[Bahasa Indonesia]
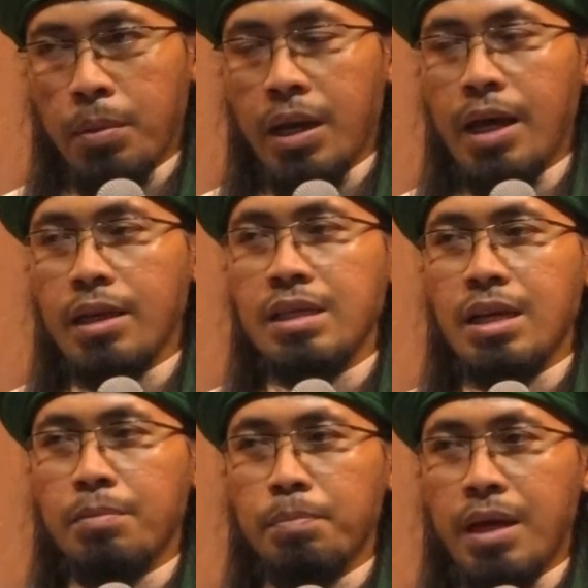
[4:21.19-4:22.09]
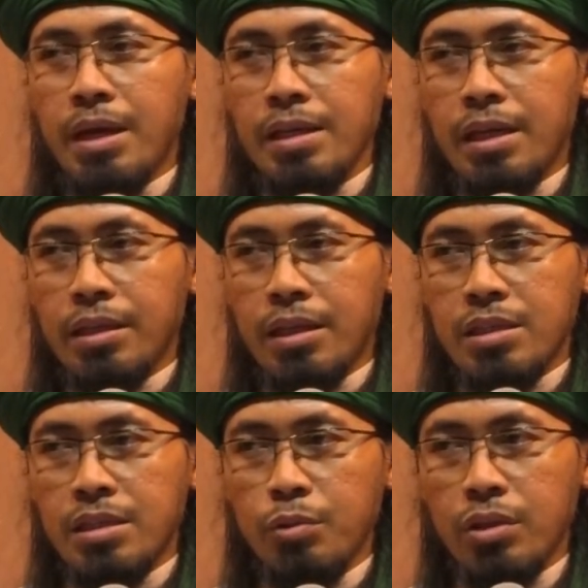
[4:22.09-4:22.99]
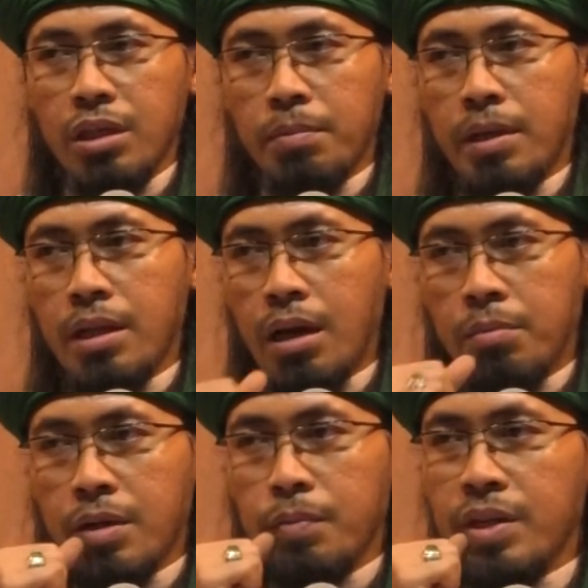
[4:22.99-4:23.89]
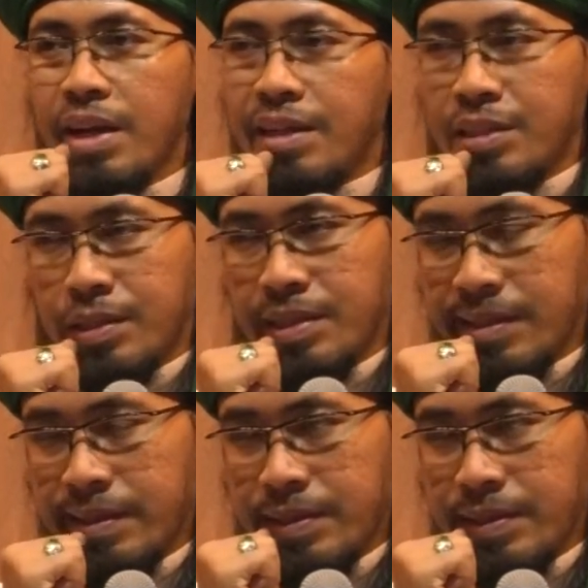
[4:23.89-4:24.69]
pelarian-pelarian tersebut kepada Amr bin As